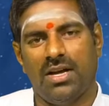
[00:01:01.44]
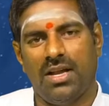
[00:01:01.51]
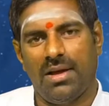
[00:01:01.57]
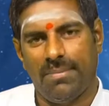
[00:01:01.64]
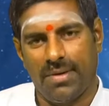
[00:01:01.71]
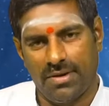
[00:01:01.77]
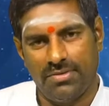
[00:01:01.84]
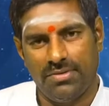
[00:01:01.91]
చాలా
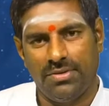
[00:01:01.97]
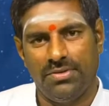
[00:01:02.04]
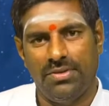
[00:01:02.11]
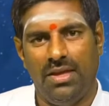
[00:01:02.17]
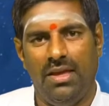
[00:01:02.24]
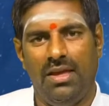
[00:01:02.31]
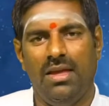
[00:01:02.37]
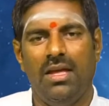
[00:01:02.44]

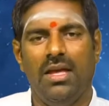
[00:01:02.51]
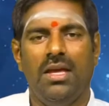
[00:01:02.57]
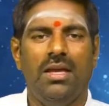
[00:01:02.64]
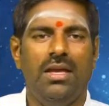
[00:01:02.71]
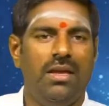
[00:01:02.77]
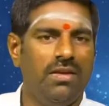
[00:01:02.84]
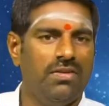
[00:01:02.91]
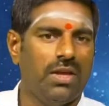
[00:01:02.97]
బాగుంటుంది
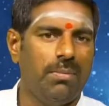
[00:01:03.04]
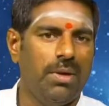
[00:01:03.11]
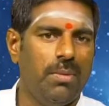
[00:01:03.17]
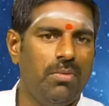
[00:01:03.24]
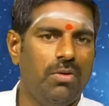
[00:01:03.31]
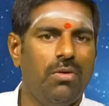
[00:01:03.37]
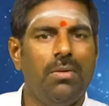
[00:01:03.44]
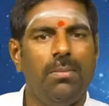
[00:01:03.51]
ఈ
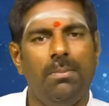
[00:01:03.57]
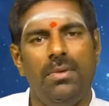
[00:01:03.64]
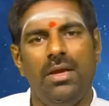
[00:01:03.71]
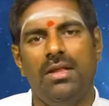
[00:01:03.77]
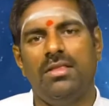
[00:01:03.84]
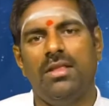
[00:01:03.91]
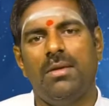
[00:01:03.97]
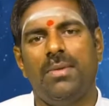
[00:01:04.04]
సమయంలో మీ
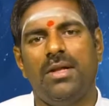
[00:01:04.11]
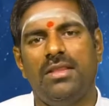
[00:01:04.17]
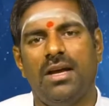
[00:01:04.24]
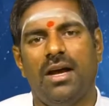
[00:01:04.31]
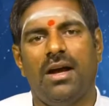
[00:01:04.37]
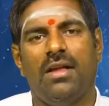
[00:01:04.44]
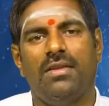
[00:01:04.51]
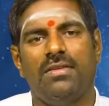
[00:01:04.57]
ఇద్దరి మధ్య
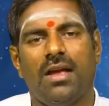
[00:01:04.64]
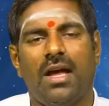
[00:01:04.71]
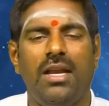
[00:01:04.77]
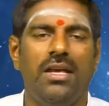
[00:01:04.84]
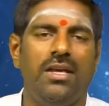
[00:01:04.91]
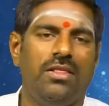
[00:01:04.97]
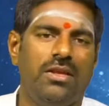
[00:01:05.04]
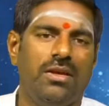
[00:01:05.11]

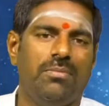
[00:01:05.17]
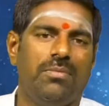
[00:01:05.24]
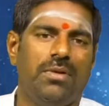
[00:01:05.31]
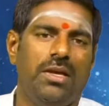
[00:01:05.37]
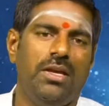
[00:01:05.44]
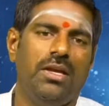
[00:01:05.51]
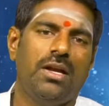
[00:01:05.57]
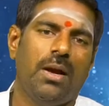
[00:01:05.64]
సాన్నిహిత్యం
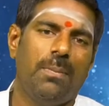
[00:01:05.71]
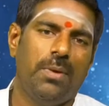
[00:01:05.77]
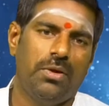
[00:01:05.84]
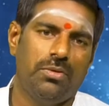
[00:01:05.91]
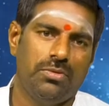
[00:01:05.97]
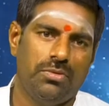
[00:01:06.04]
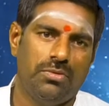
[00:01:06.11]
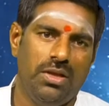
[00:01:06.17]
ఇంకా
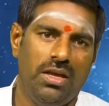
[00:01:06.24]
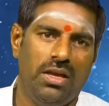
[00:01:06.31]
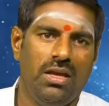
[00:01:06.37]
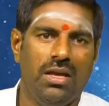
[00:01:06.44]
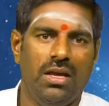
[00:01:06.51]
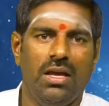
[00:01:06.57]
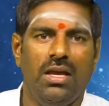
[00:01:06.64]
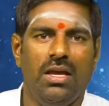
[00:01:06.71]
పెరుగుతుంది
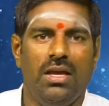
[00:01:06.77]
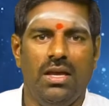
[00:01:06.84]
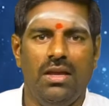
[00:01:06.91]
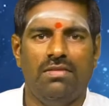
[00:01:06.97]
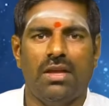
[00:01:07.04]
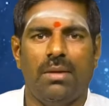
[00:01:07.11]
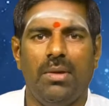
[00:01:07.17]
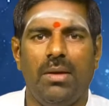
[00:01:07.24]
ఈ
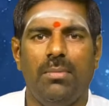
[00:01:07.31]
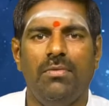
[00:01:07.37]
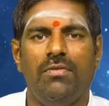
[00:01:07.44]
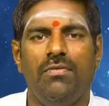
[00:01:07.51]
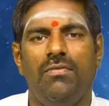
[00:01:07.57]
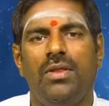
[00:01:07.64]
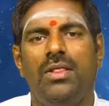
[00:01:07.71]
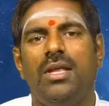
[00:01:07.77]
సమయం
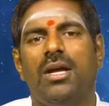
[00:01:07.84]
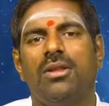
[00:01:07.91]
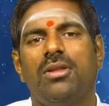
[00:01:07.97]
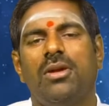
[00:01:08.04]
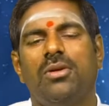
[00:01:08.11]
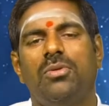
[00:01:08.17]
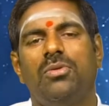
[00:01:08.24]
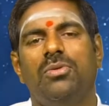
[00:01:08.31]

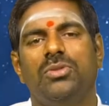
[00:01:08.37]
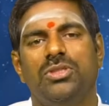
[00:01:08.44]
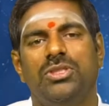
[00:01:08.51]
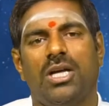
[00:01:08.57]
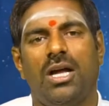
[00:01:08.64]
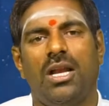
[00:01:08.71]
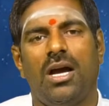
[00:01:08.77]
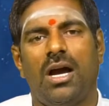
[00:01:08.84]
విద్యార్థులకు
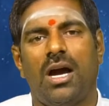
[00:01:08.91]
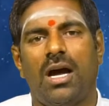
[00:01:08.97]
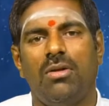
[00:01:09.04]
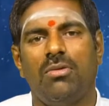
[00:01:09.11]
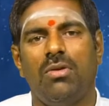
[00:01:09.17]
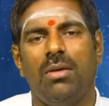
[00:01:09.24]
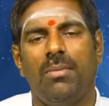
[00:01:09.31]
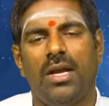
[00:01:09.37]
చాలా
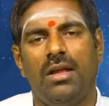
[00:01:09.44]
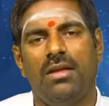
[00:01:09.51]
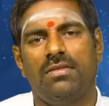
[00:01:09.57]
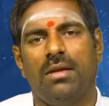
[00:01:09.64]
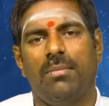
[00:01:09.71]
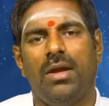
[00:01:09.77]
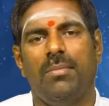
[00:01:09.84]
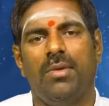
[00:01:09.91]
అనుకూలమైన
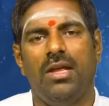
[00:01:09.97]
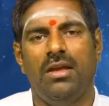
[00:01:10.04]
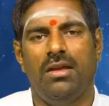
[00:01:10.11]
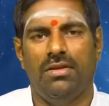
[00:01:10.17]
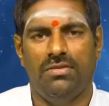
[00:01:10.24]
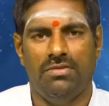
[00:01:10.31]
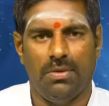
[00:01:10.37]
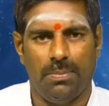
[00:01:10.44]
సమయమనే
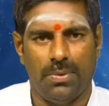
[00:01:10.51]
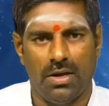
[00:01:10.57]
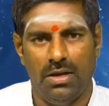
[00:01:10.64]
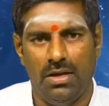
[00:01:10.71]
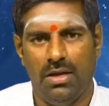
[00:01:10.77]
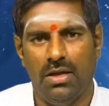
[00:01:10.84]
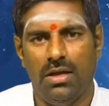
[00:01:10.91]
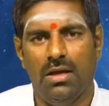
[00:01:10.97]

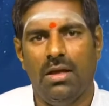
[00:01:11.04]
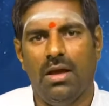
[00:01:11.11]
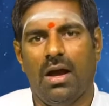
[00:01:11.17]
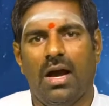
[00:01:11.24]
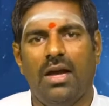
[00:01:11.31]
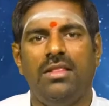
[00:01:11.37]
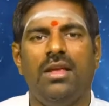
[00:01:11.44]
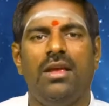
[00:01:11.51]
చెప్పాలి
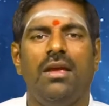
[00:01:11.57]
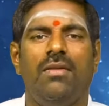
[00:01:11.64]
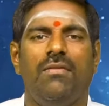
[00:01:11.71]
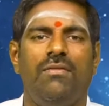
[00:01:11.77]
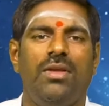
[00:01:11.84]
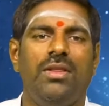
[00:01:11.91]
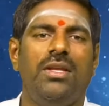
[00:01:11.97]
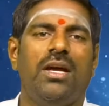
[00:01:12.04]
అయితే
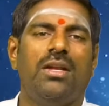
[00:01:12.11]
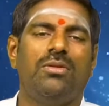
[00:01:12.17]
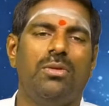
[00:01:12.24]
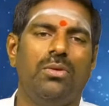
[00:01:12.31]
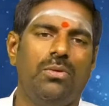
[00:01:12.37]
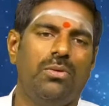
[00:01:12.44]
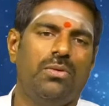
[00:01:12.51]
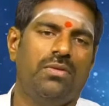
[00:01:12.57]

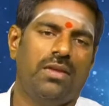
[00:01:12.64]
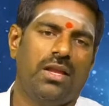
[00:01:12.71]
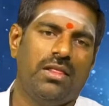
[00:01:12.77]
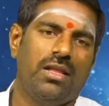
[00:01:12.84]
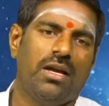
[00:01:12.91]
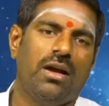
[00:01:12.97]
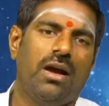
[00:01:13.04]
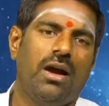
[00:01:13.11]
విద్యార్థులు
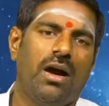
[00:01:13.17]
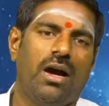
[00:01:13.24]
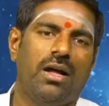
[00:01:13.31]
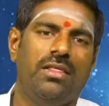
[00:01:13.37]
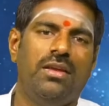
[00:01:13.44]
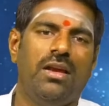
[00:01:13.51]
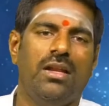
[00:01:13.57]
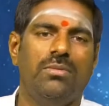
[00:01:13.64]
శ్రద్ధగా
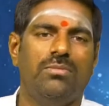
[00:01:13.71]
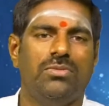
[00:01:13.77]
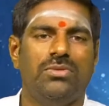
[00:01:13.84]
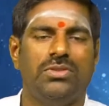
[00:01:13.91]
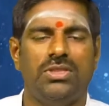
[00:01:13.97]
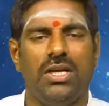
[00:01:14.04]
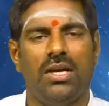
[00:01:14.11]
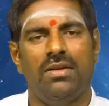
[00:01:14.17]
అధ్యయనం
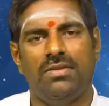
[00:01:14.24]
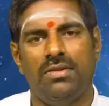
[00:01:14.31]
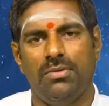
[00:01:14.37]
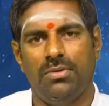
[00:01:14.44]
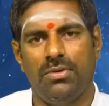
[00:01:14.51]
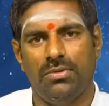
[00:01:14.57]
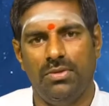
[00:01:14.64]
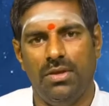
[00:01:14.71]
చేయాల్సి
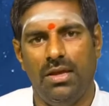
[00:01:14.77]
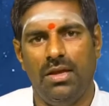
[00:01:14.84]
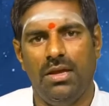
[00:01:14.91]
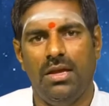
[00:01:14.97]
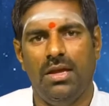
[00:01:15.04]
ఉంటుంది